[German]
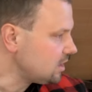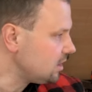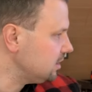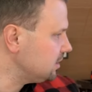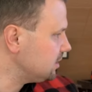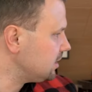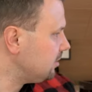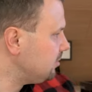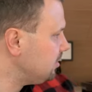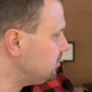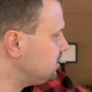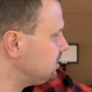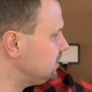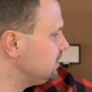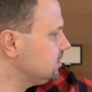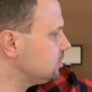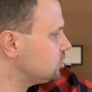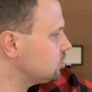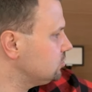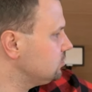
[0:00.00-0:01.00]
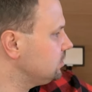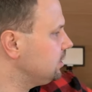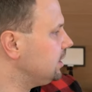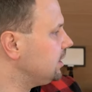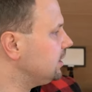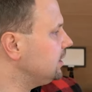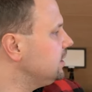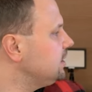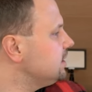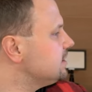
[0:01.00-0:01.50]
ich habe mich hier
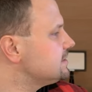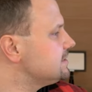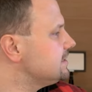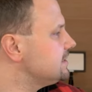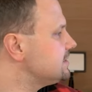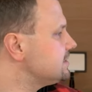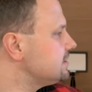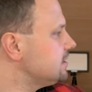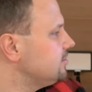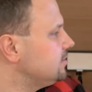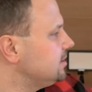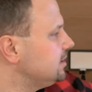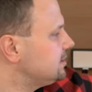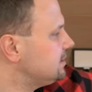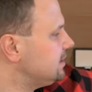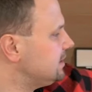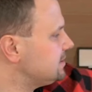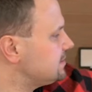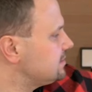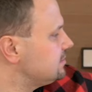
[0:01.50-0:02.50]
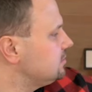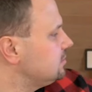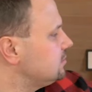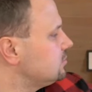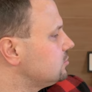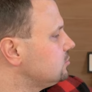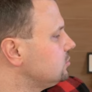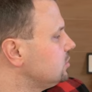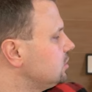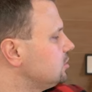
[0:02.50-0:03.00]
stundenlang hingesetzt, habe hier Texte
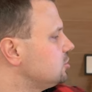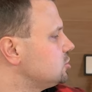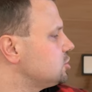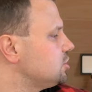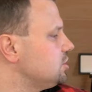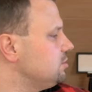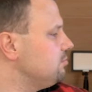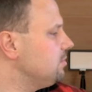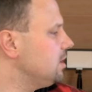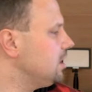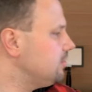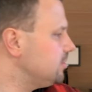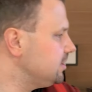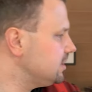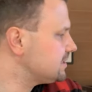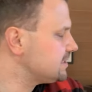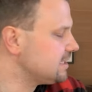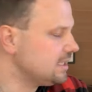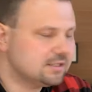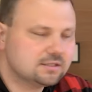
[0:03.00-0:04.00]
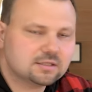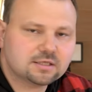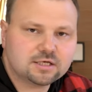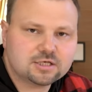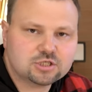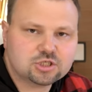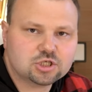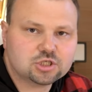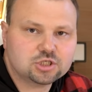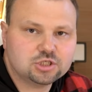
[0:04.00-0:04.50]
runtergeschrieben, habe hier Sachen
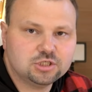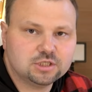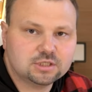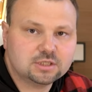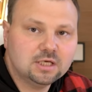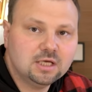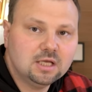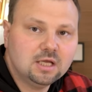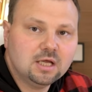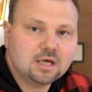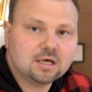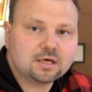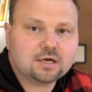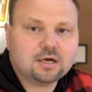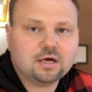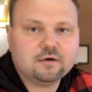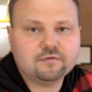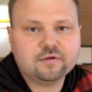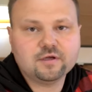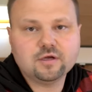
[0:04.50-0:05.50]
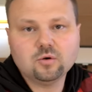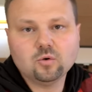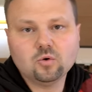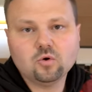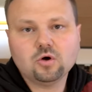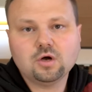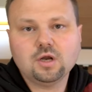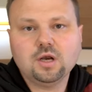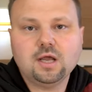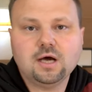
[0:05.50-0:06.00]
recherchiert, Grafiken
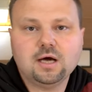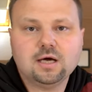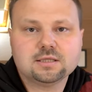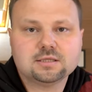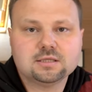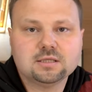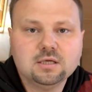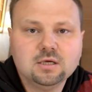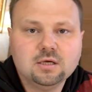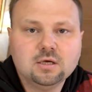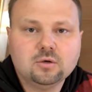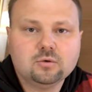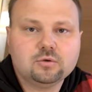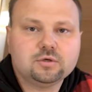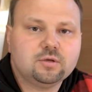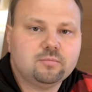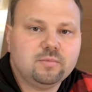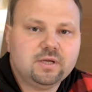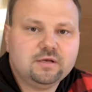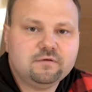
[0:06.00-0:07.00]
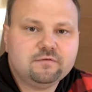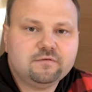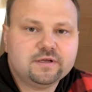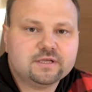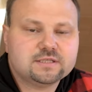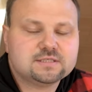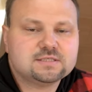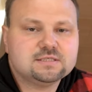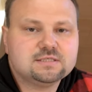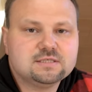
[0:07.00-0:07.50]
hochgeladen und im
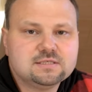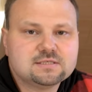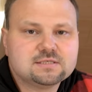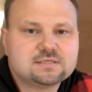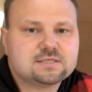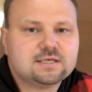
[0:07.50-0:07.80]
Endeffekt sind diese